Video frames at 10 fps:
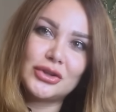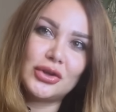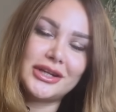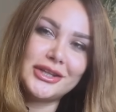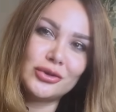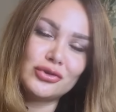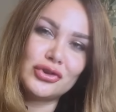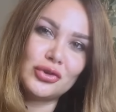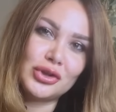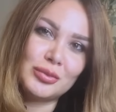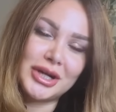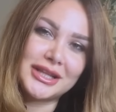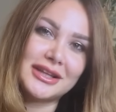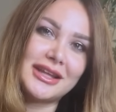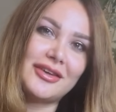01 у Синоним
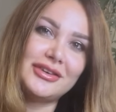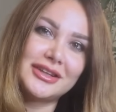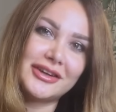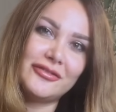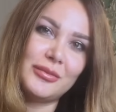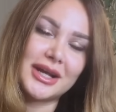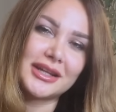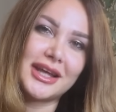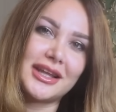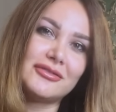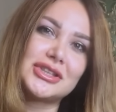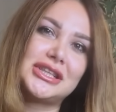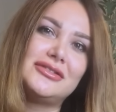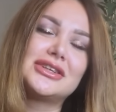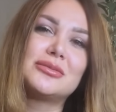это новинка в марке, она
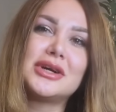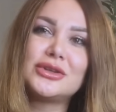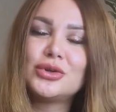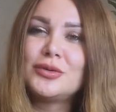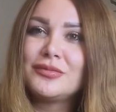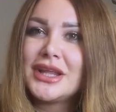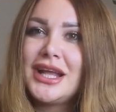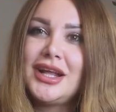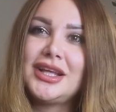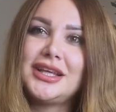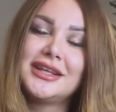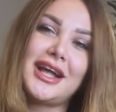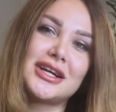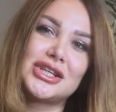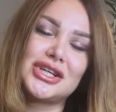вышла в этом году. И
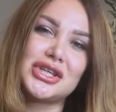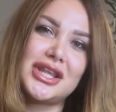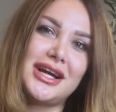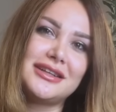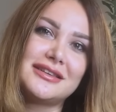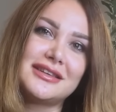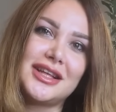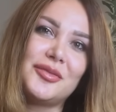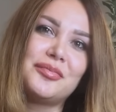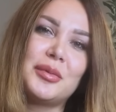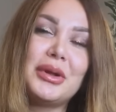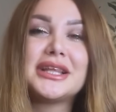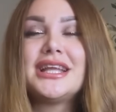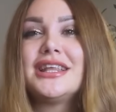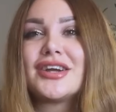также ожидается
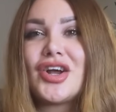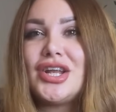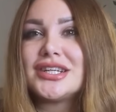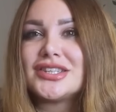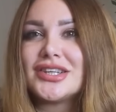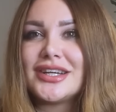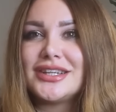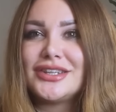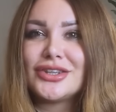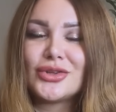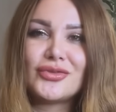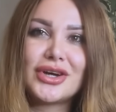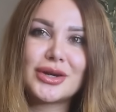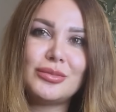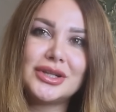пополнение коллекции, какие-то
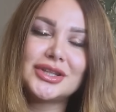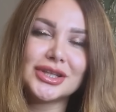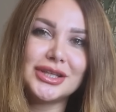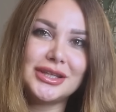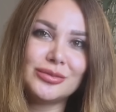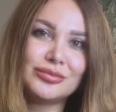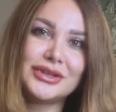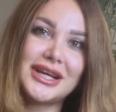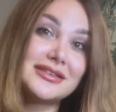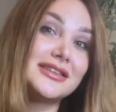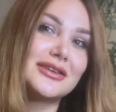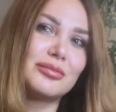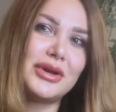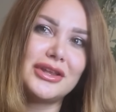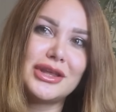новые ароматы. И я с
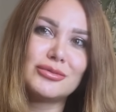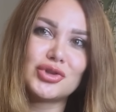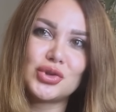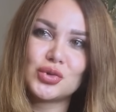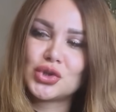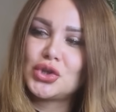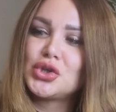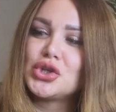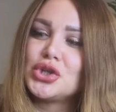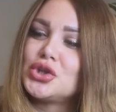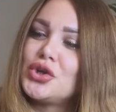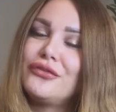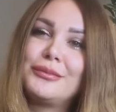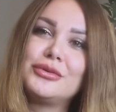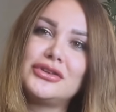нетерпением жду, что же
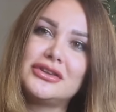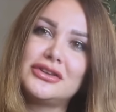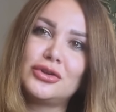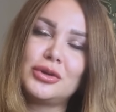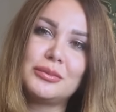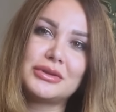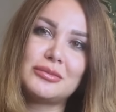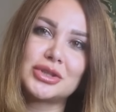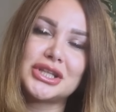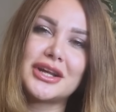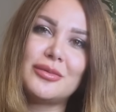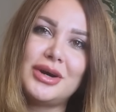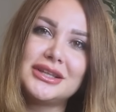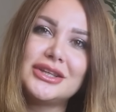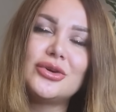еще выпустит синоним, потому что
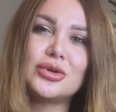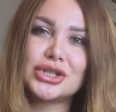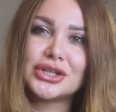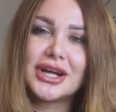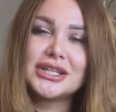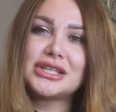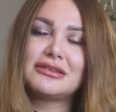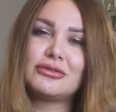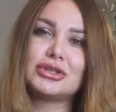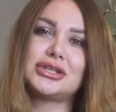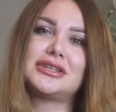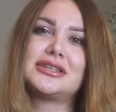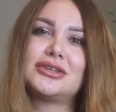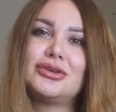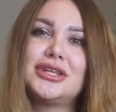ароматы очень качественные, очень
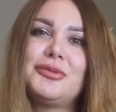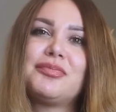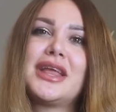достойные,